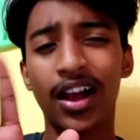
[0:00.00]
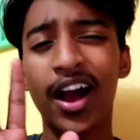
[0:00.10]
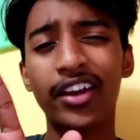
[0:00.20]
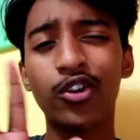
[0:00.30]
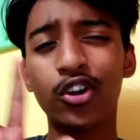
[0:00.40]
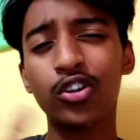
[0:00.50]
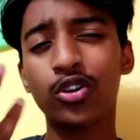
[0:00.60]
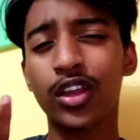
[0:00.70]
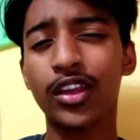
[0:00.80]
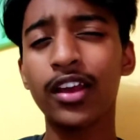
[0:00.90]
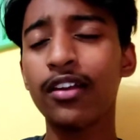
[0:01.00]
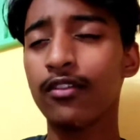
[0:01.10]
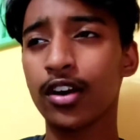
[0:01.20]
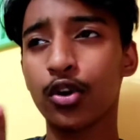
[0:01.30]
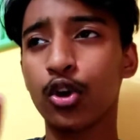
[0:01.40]
आ रही होगी तो ठीक है
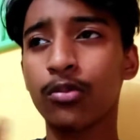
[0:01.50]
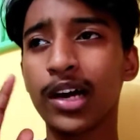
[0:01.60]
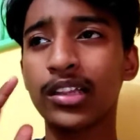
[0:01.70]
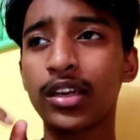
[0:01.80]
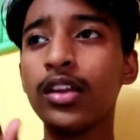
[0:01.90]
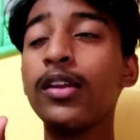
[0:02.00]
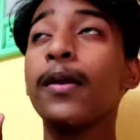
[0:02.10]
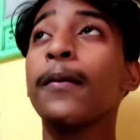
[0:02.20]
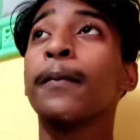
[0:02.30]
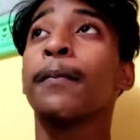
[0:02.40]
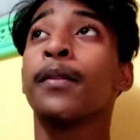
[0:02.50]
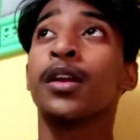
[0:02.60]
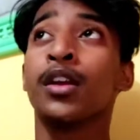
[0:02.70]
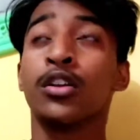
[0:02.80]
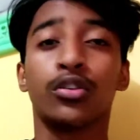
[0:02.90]
वरना कोई बात नहीं
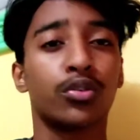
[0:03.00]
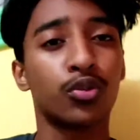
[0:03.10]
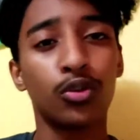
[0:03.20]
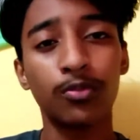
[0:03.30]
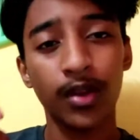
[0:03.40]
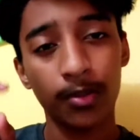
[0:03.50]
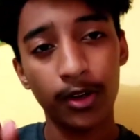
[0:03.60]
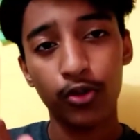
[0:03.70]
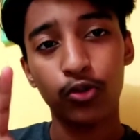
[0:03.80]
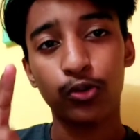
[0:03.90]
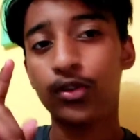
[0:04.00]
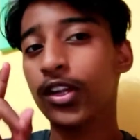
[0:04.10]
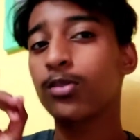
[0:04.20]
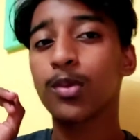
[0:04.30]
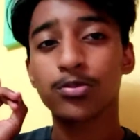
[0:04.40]
सो so, मैं अपने दोस्तों के
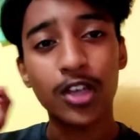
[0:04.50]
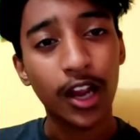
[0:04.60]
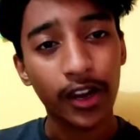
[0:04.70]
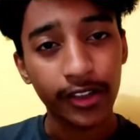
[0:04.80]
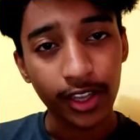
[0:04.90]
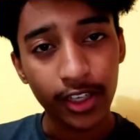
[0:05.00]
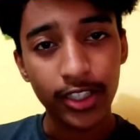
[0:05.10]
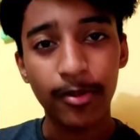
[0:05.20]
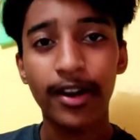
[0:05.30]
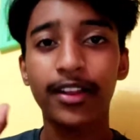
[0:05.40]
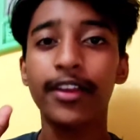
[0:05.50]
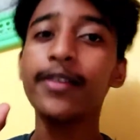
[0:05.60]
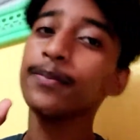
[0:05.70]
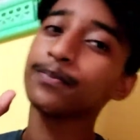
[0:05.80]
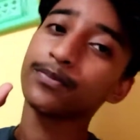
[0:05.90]
साथ पबजी खेल रहा था नीचे बैठ
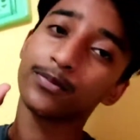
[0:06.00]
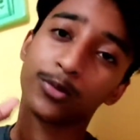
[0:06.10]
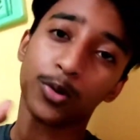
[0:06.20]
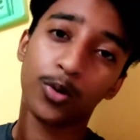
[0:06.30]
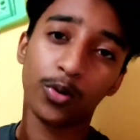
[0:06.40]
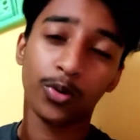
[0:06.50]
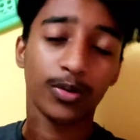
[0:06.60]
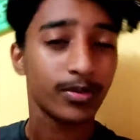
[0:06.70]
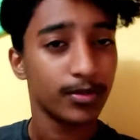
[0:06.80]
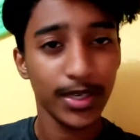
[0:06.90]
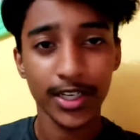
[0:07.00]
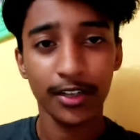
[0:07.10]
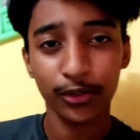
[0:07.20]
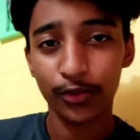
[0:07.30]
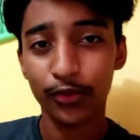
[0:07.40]
के तो मैं
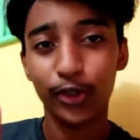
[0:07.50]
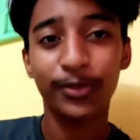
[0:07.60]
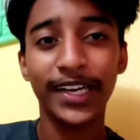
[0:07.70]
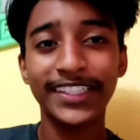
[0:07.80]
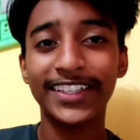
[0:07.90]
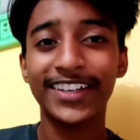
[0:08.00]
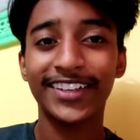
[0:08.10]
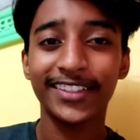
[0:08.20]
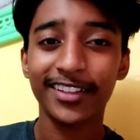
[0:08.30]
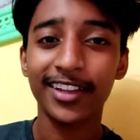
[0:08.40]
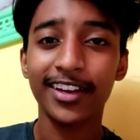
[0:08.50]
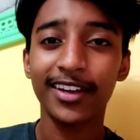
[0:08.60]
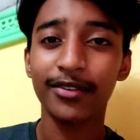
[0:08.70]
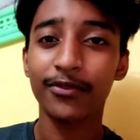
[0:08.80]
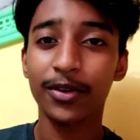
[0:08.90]
चाहता था व्लॉग भी एडिट कर सकता था
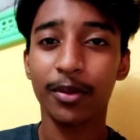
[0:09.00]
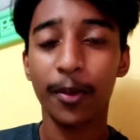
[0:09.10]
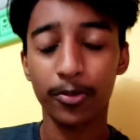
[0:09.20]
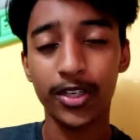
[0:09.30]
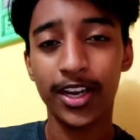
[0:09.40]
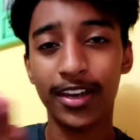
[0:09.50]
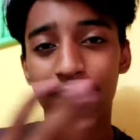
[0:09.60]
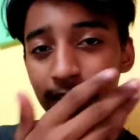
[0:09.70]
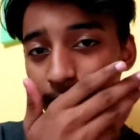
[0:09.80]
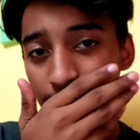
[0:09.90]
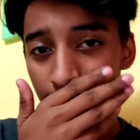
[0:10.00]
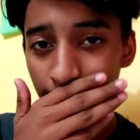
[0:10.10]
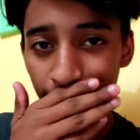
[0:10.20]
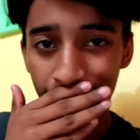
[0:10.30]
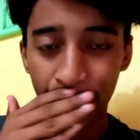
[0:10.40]
लेकिन फिर मैं पबजी खेलने लगा था तो
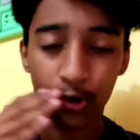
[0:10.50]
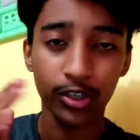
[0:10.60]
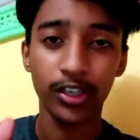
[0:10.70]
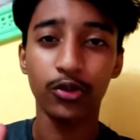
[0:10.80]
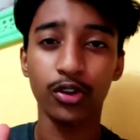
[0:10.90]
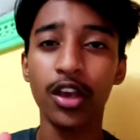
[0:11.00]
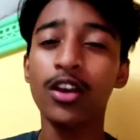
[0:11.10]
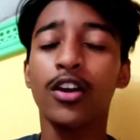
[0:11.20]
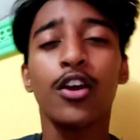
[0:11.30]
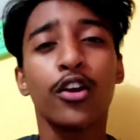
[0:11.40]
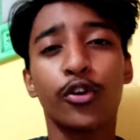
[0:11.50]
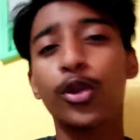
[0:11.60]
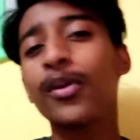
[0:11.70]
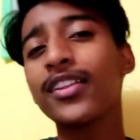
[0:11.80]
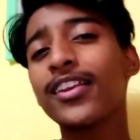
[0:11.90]
इसलिए व्लॉग लेट हो गया
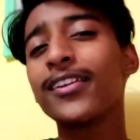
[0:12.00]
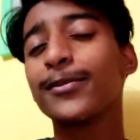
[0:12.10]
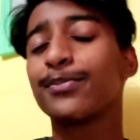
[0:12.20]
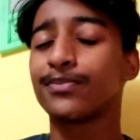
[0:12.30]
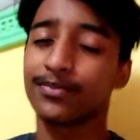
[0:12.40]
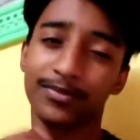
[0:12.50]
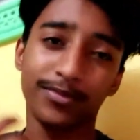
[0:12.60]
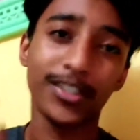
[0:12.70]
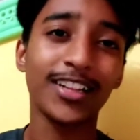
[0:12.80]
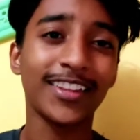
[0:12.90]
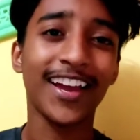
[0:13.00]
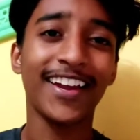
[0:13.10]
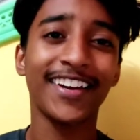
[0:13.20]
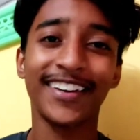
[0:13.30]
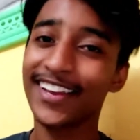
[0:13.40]
कोई बात नहीं चलता
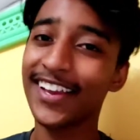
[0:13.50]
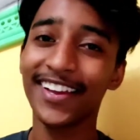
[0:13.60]
है ठीक